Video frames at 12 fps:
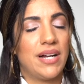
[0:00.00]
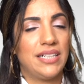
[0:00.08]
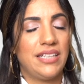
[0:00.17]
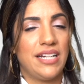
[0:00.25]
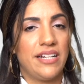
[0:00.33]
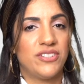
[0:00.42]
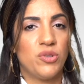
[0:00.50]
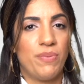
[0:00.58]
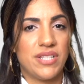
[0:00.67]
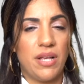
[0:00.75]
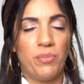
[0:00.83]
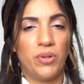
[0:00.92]
van a tener su
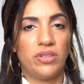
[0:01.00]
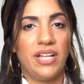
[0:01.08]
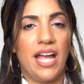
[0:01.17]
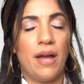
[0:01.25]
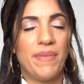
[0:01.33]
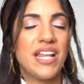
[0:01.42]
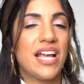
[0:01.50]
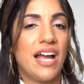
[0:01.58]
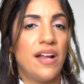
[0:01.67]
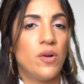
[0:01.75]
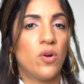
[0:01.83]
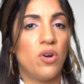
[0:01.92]
pasaporte
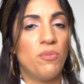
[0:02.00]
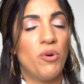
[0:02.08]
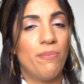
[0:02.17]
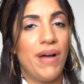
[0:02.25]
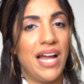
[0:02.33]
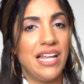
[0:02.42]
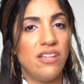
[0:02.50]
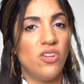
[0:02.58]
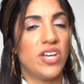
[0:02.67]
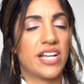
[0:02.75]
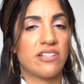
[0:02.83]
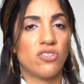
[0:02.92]
americano como
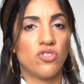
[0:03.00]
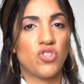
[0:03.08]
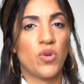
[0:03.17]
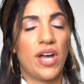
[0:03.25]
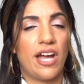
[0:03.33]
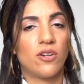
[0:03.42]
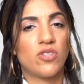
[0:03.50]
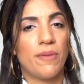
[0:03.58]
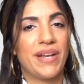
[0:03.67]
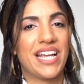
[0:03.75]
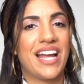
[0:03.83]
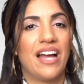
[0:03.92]
válido de que son ciudadanos
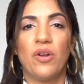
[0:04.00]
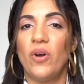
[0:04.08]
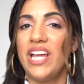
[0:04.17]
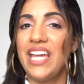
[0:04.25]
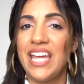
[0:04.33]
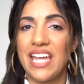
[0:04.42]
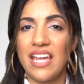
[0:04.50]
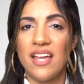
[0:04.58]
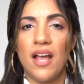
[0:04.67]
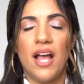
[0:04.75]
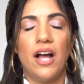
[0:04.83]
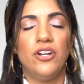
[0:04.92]
americanos y
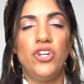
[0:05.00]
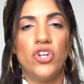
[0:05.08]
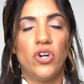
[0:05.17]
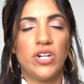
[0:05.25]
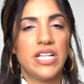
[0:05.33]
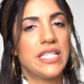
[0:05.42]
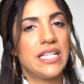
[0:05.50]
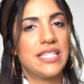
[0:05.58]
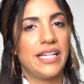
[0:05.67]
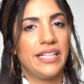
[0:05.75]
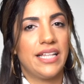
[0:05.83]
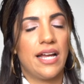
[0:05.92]
no
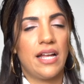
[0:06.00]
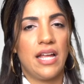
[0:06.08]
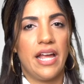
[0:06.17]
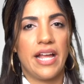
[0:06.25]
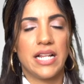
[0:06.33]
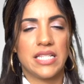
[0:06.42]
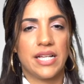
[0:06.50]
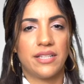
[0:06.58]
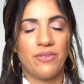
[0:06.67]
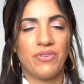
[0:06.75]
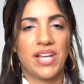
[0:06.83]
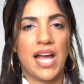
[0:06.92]
necesitan el
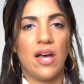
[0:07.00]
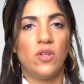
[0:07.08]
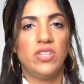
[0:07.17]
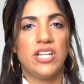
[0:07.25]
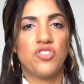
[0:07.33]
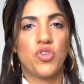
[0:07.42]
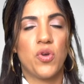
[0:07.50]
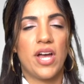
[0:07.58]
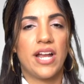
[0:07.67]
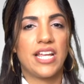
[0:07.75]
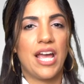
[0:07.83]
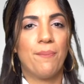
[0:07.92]
certificado de
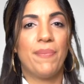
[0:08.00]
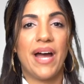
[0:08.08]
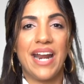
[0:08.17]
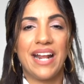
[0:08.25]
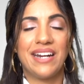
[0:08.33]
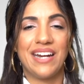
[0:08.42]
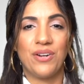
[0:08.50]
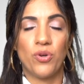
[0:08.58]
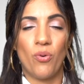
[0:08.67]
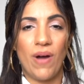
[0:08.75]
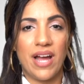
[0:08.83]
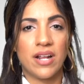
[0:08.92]
ciudadanía para
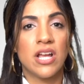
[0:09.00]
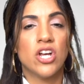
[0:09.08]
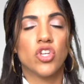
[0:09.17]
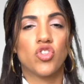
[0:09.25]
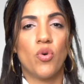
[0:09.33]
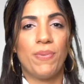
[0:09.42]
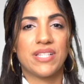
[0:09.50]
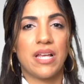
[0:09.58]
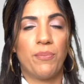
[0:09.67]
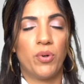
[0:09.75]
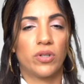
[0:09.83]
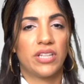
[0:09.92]
renovar su
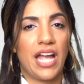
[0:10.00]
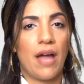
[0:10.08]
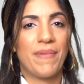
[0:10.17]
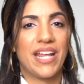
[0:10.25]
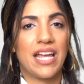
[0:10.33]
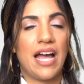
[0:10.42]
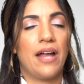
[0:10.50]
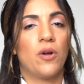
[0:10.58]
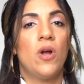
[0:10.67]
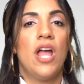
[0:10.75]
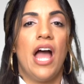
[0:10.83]
pasaporte americano.